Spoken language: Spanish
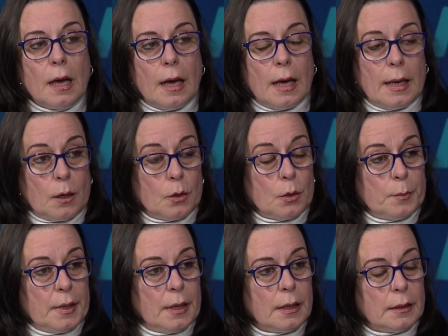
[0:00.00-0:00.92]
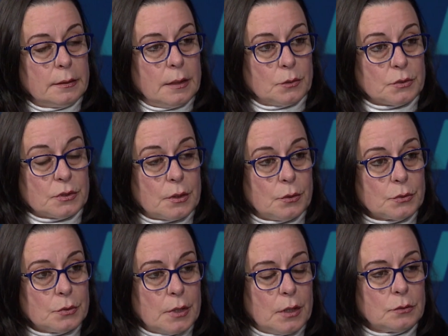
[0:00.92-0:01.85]
a la economía de los
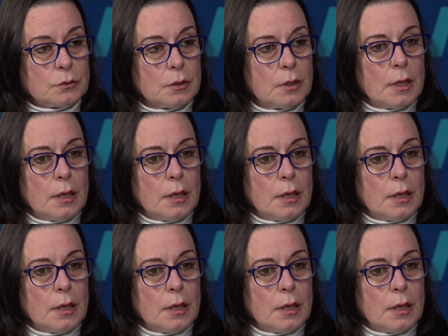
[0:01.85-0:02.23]
Estados Unidos,